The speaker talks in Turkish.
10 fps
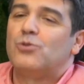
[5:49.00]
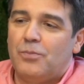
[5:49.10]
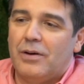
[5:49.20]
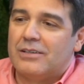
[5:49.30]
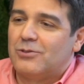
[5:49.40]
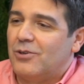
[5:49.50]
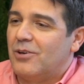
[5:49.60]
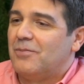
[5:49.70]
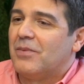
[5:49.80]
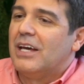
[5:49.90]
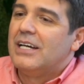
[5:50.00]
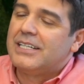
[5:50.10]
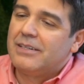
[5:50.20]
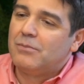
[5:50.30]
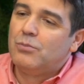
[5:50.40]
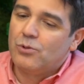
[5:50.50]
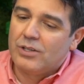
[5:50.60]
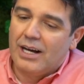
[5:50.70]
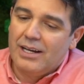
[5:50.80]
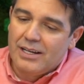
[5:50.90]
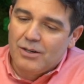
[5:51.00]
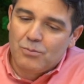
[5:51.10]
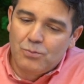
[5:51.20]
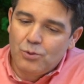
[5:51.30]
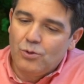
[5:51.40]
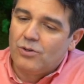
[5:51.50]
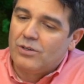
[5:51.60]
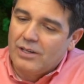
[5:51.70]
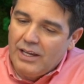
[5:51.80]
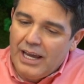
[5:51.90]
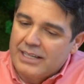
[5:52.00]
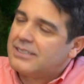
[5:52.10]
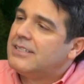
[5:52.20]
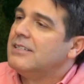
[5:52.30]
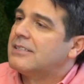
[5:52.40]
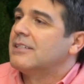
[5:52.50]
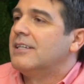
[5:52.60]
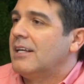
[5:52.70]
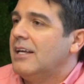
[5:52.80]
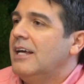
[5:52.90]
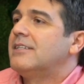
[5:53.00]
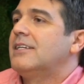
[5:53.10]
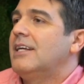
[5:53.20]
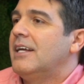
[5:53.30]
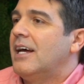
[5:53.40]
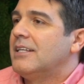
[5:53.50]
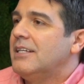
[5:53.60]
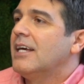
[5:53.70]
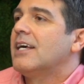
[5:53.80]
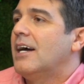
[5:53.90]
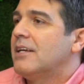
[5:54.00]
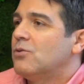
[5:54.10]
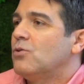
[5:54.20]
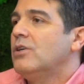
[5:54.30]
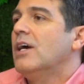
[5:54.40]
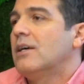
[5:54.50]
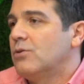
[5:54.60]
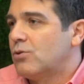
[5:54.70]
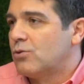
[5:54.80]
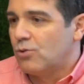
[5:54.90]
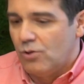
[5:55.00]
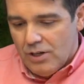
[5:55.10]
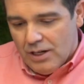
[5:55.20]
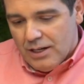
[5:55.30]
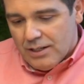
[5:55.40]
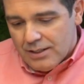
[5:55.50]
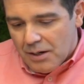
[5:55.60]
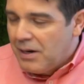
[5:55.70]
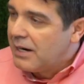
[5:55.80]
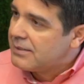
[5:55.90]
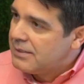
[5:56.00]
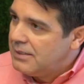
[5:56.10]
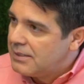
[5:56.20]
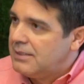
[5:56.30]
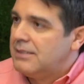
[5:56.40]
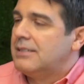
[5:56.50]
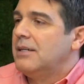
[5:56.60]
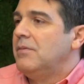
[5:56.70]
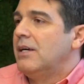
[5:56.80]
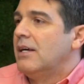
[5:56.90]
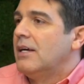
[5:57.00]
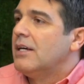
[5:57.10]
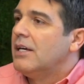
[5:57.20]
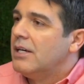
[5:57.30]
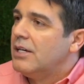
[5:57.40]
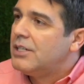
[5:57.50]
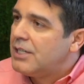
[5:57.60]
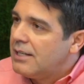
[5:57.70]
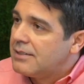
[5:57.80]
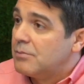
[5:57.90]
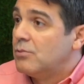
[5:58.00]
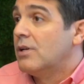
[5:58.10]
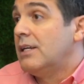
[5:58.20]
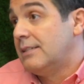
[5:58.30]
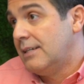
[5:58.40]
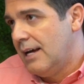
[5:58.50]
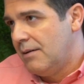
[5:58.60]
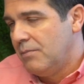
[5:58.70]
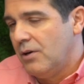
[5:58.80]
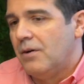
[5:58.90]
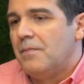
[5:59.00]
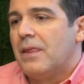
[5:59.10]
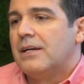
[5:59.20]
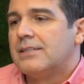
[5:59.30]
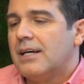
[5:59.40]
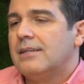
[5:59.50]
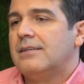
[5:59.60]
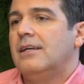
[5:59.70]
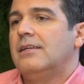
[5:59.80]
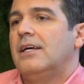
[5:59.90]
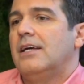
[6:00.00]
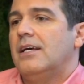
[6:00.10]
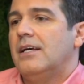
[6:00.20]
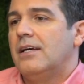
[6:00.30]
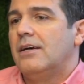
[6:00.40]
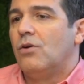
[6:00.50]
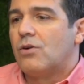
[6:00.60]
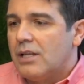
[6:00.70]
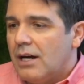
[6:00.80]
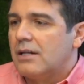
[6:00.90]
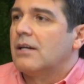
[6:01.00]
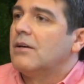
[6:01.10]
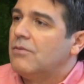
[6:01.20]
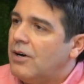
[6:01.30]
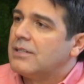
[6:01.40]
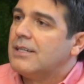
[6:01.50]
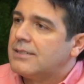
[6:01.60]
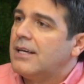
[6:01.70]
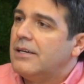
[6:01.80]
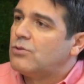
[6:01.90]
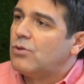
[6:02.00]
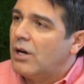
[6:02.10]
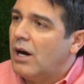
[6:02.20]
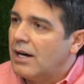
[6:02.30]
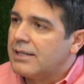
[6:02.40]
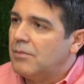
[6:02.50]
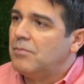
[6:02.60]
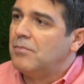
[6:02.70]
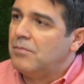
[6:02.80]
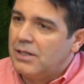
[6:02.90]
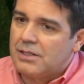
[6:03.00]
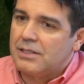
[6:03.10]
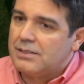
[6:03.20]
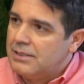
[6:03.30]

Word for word: Süper soru. Şimdi burada bu eksi ısıdan etkilenen yegane doku yağ dokusu. Damar, sinir sistemi, e, cilt bundan etkilenmiyor. Zaten e, o kadar fazla sensöre hakim bir